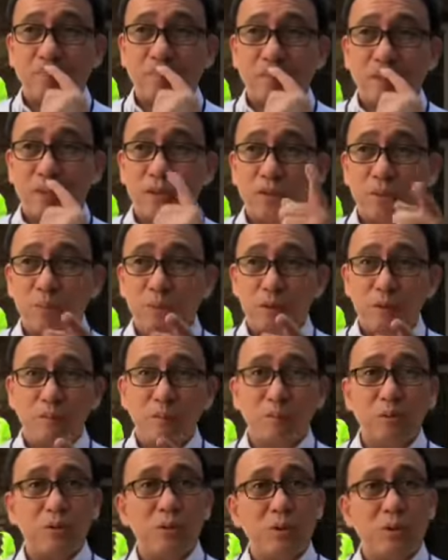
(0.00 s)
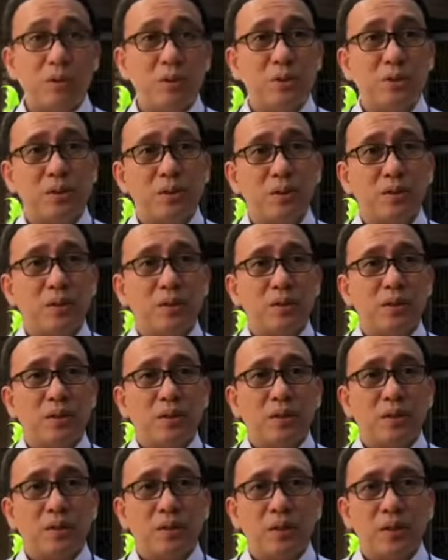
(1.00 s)
Sipin nyo mabuti ito.
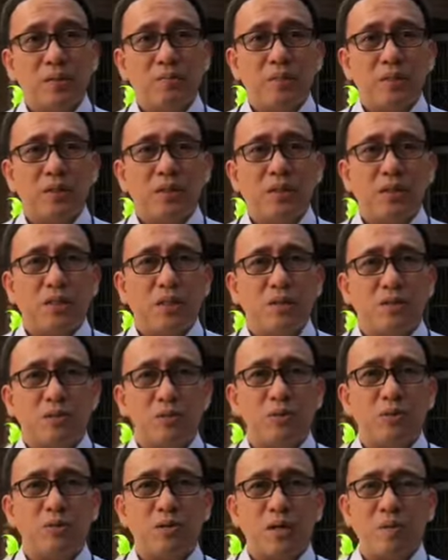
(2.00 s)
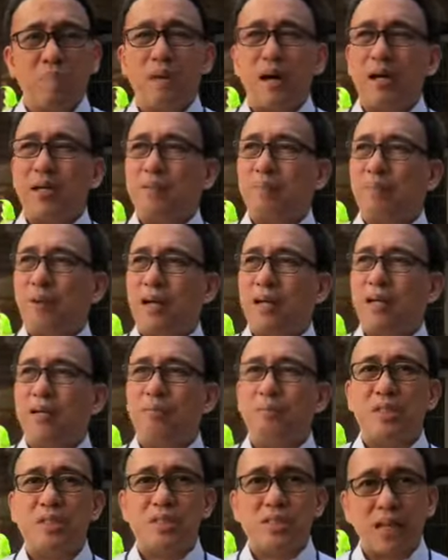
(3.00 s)
If this is the truth, ay bakit parang
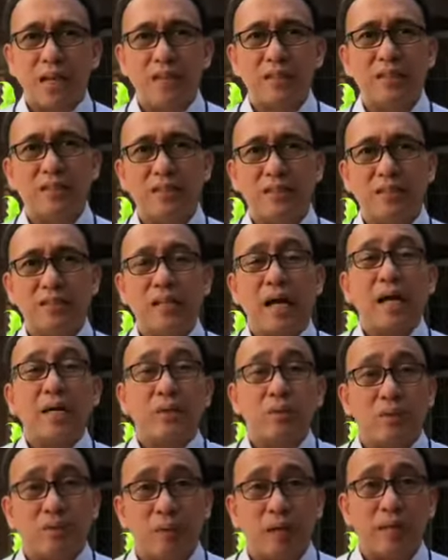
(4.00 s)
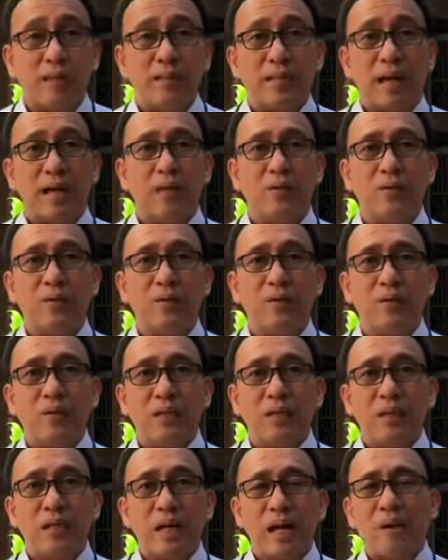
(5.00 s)
minsan tayong mga tao
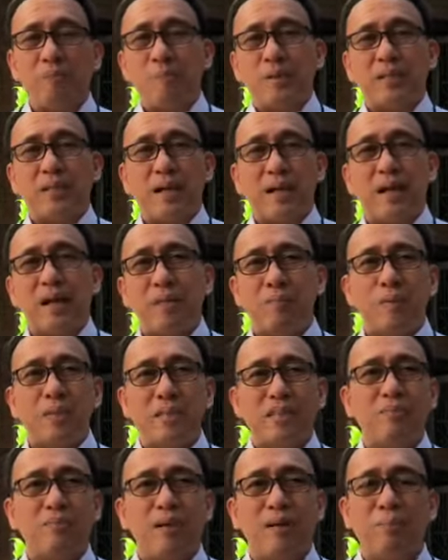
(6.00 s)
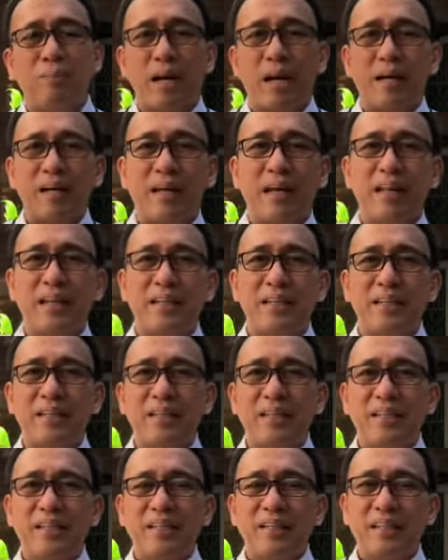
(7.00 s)
kapit ng kapit sa mga bagay
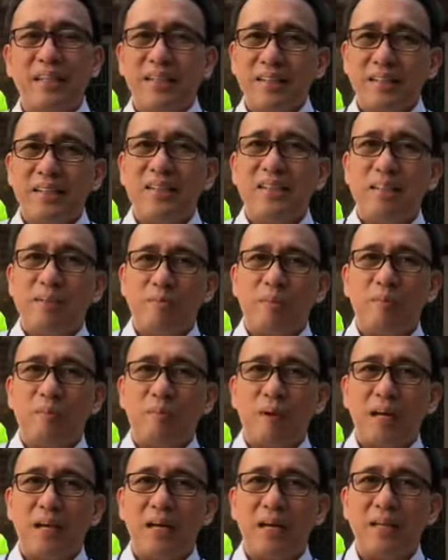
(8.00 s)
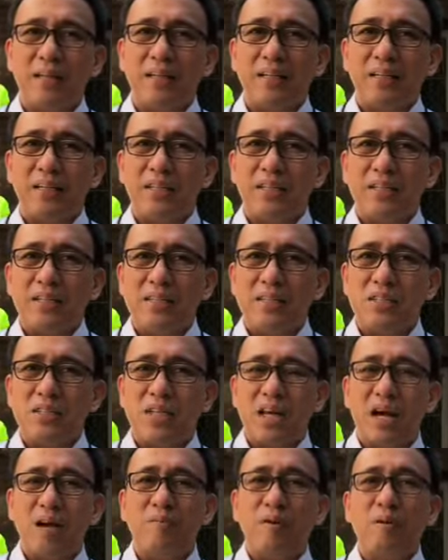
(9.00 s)
na hindi din naman pala
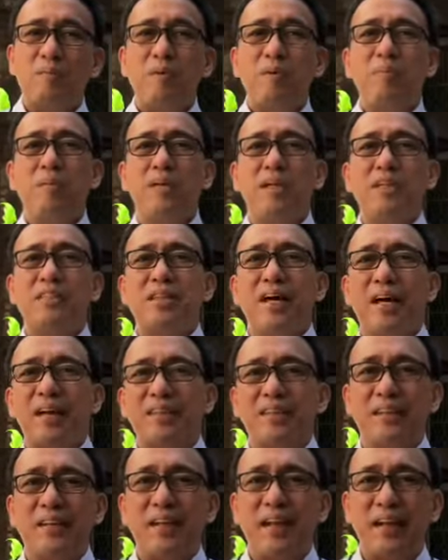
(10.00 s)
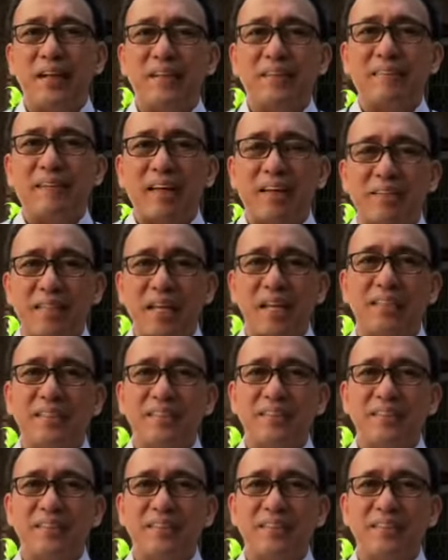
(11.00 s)
siya ang magbibigay sa atin ng kaligtasan?